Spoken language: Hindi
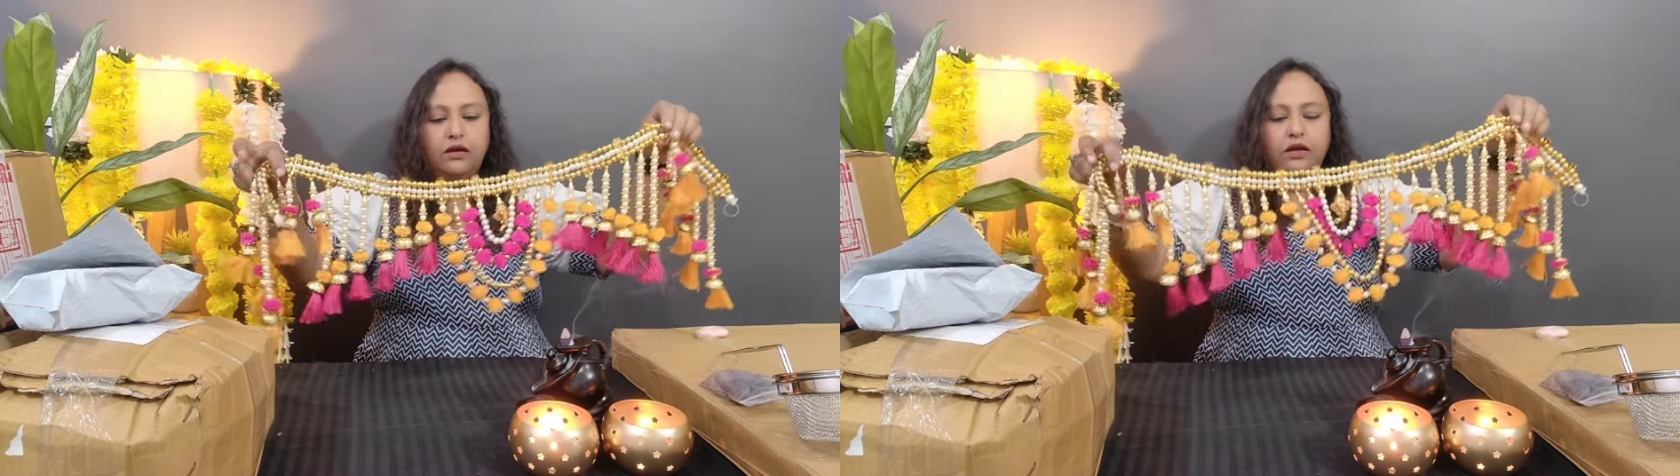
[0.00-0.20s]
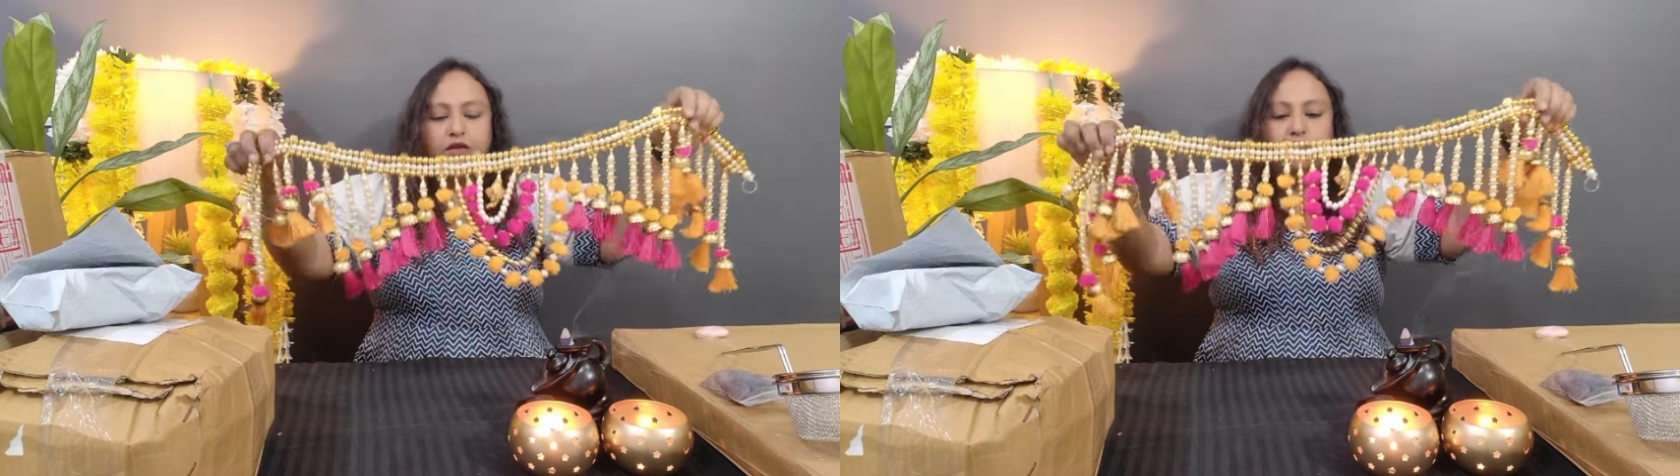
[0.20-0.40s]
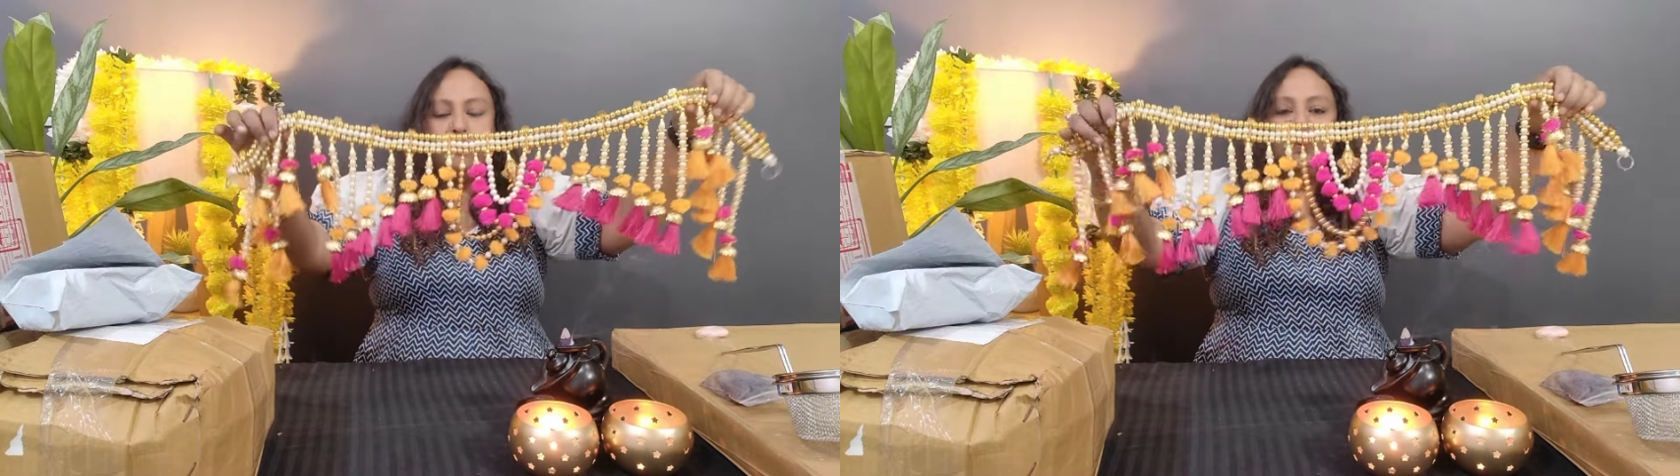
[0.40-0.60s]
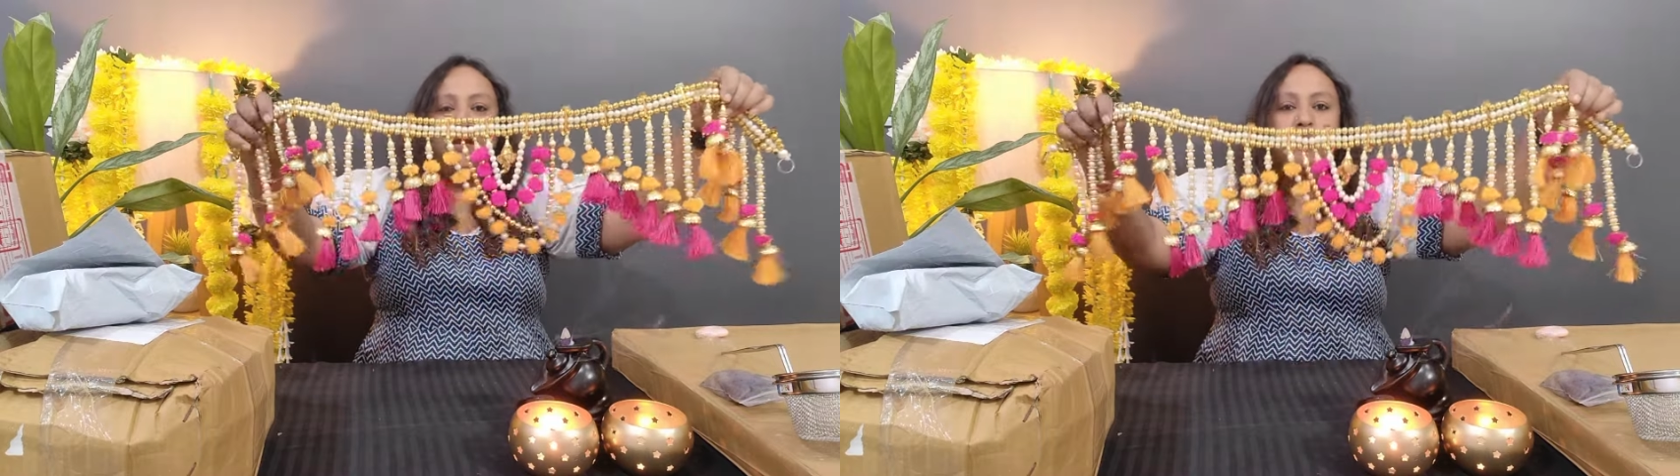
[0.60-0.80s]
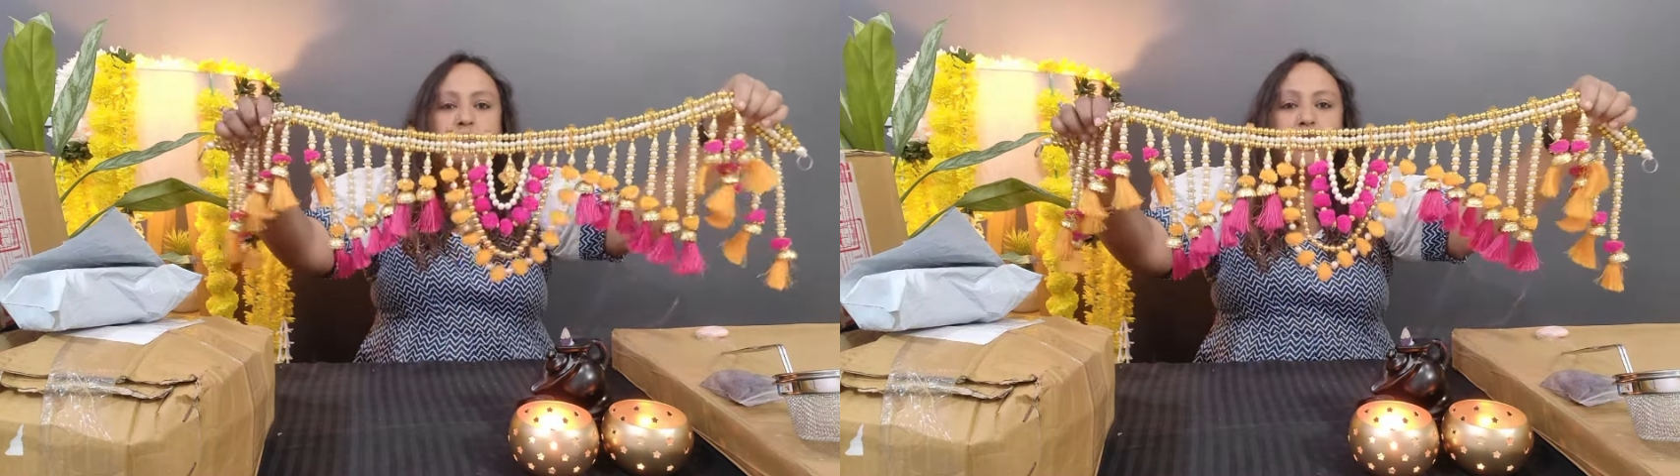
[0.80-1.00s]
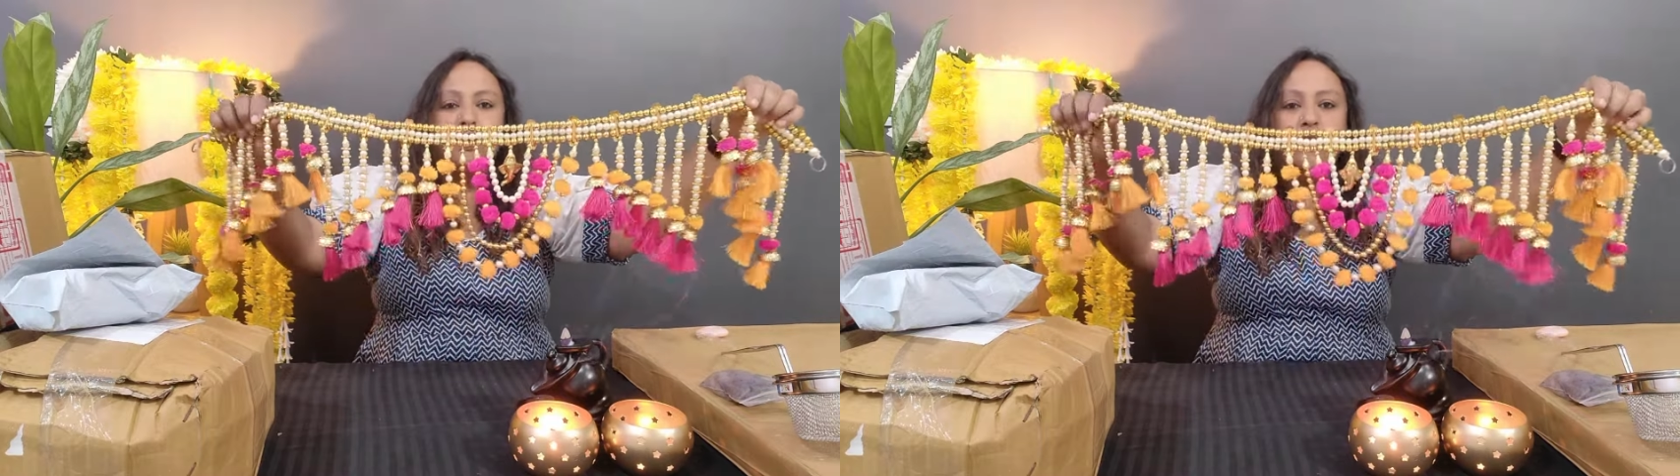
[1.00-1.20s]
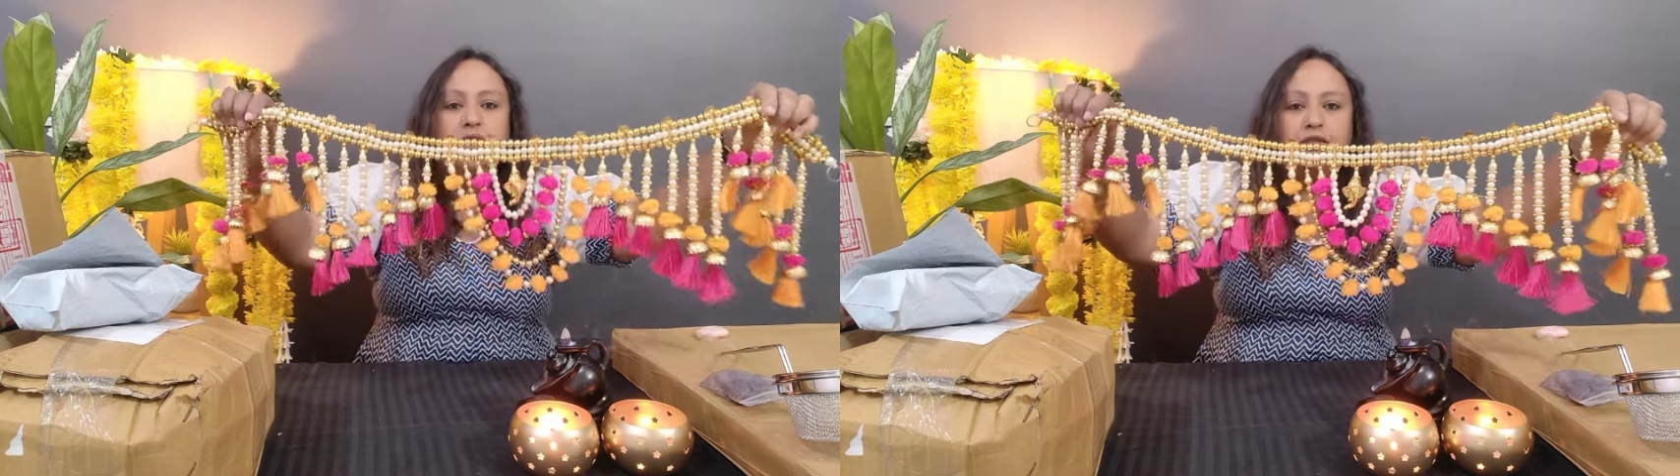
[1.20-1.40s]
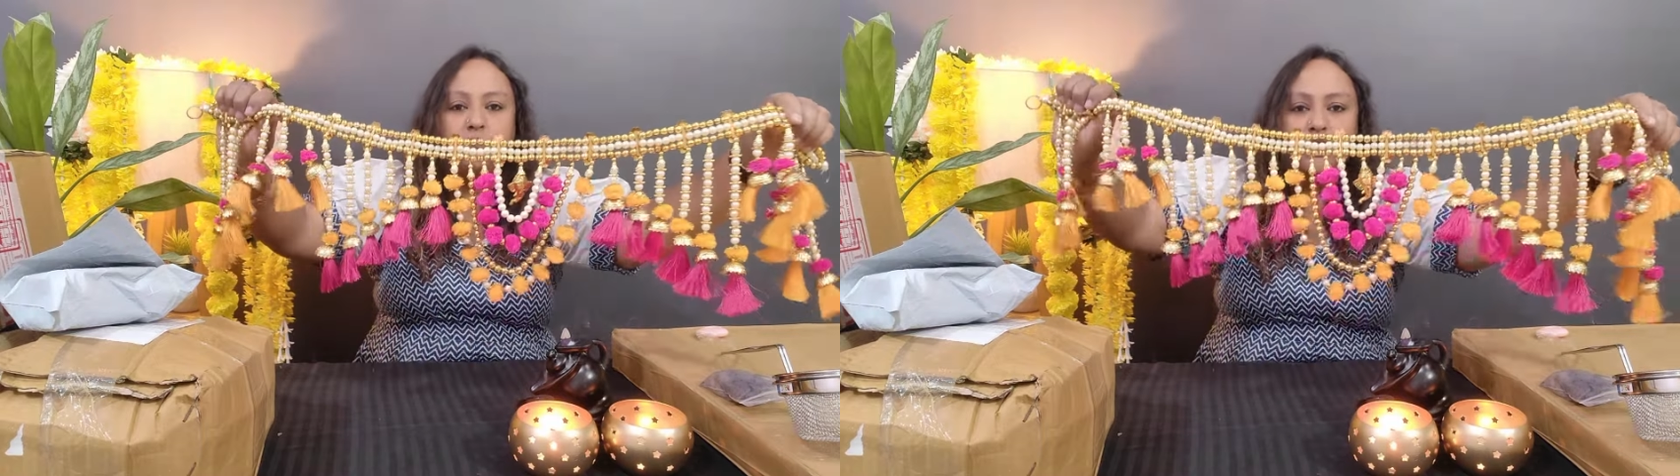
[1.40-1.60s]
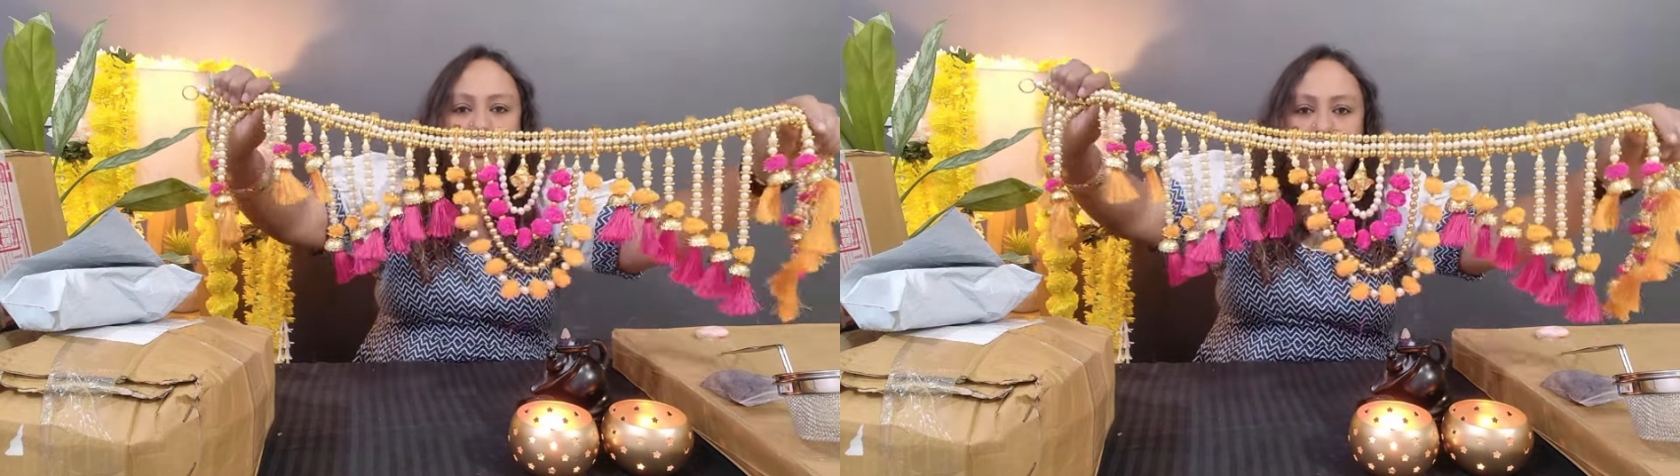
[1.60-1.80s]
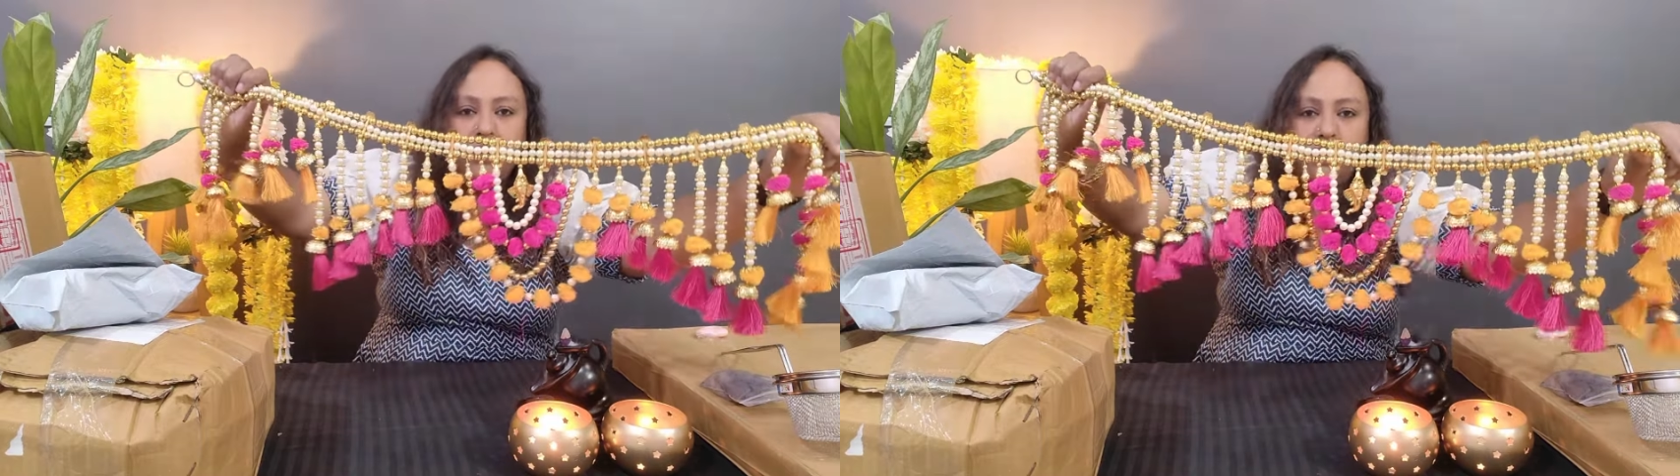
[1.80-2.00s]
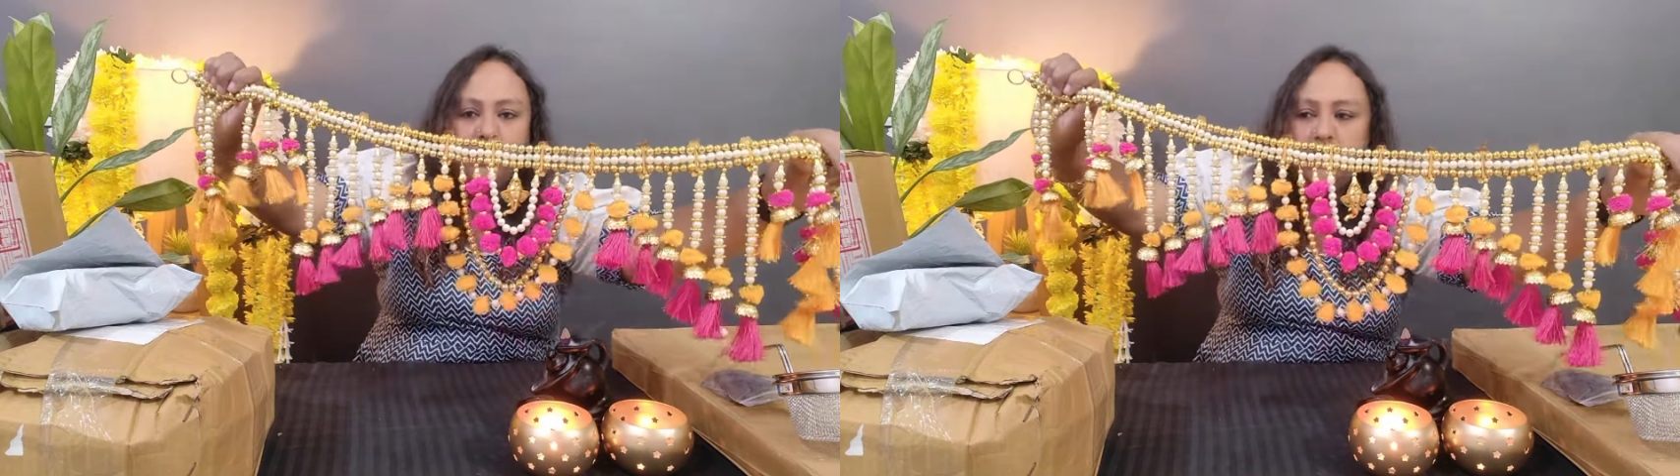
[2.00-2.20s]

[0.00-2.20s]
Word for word: इसमें मिडिल में गणेश बने हुआ है